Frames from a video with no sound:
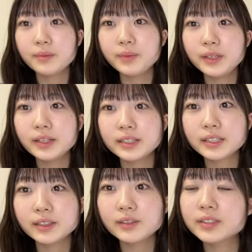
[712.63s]
みんな
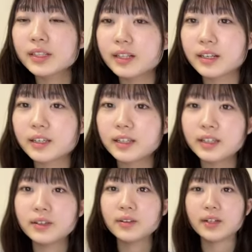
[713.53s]
ちゃんとさ
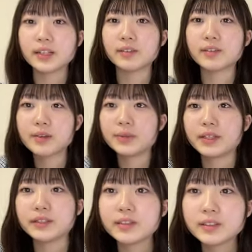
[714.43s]
ラッキーご飯の食べ
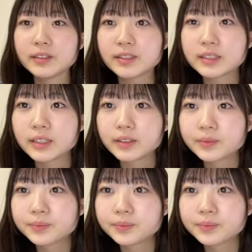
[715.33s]
てくれるんですね